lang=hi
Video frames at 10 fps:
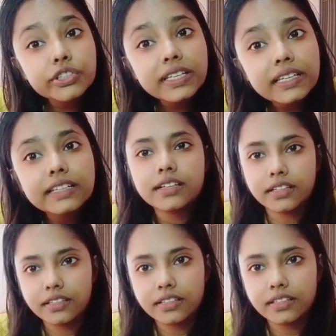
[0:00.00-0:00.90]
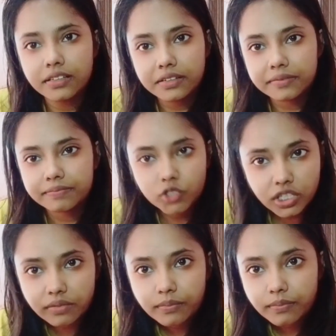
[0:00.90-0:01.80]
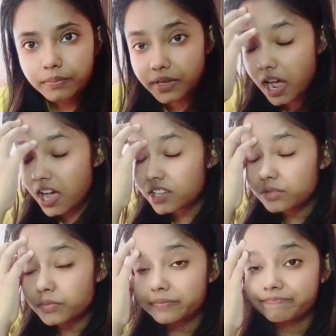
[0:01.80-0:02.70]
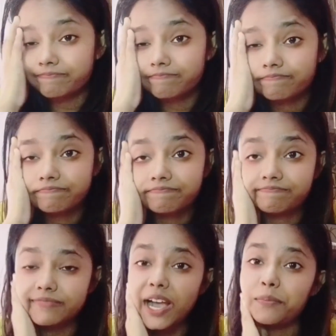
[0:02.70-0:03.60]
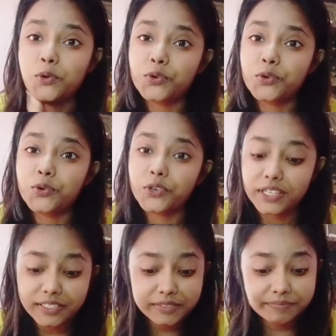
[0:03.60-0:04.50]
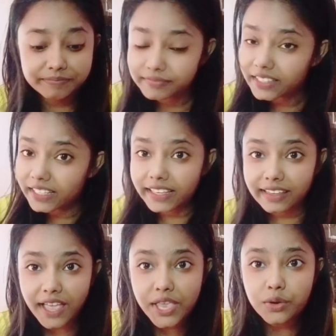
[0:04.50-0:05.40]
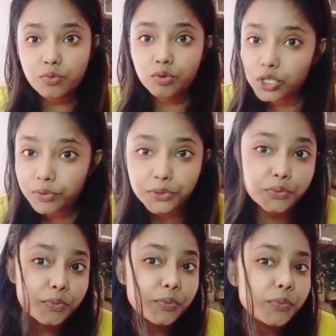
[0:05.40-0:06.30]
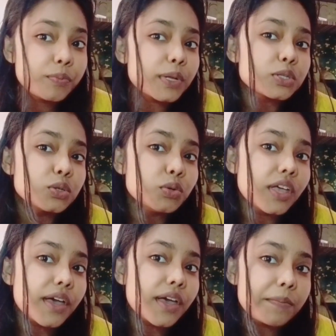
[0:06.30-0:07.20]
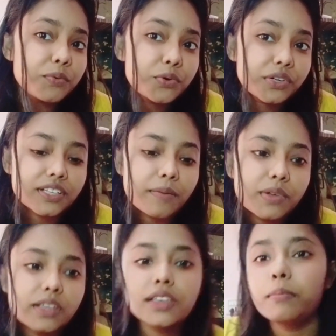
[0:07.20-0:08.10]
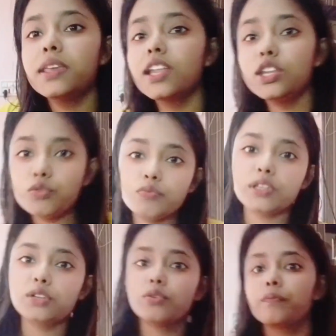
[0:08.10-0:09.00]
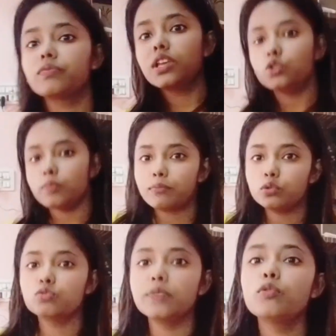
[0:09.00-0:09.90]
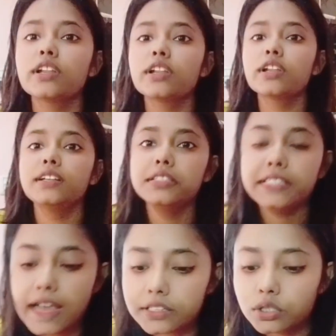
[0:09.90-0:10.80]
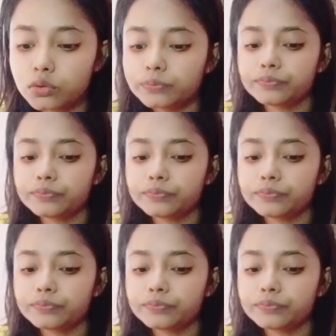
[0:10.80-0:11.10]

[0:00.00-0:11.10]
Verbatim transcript: सोचते ही रह जाते हैं ठीक है पर आज मैं आप लोगों के लिए लेके आई हूँ न्यू न्यू प्रस्तुत है आप लोग के सामने मेरा न्यू वीडियो तो मैं आपको दूसरा प्रोडक्ट दिखाती हूँ